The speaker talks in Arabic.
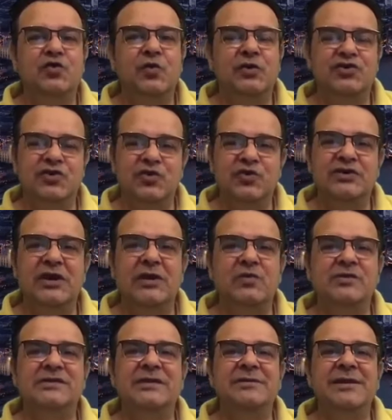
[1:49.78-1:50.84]
وجيوش
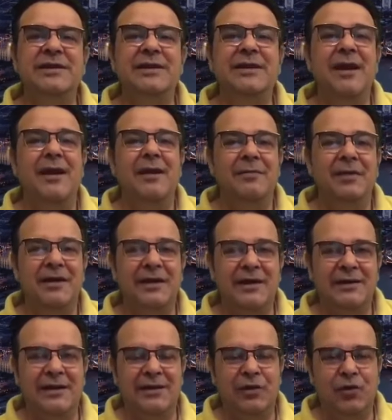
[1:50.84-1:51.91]
المسلمين
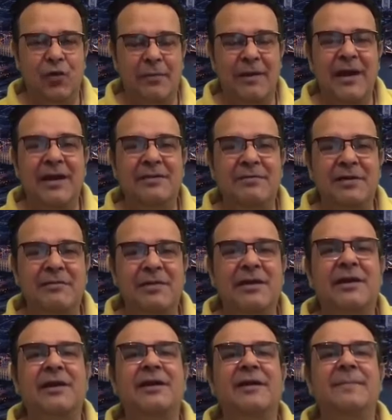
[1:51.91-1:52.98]
بقيادة النعمان بن
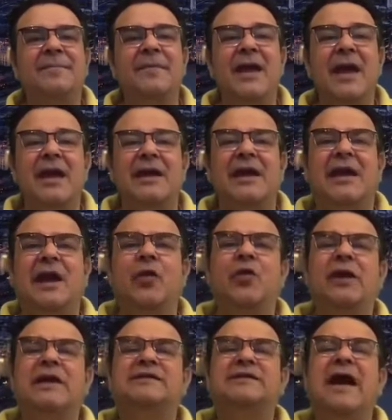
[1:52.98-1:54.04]
مجرن
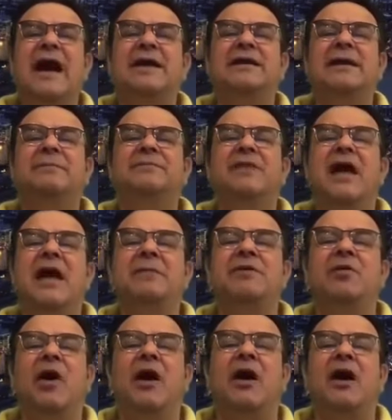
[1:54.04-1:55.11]
يكرهون سعد بن أبي
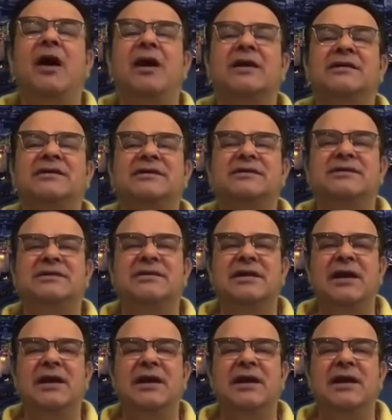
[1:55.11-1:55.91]
وقاص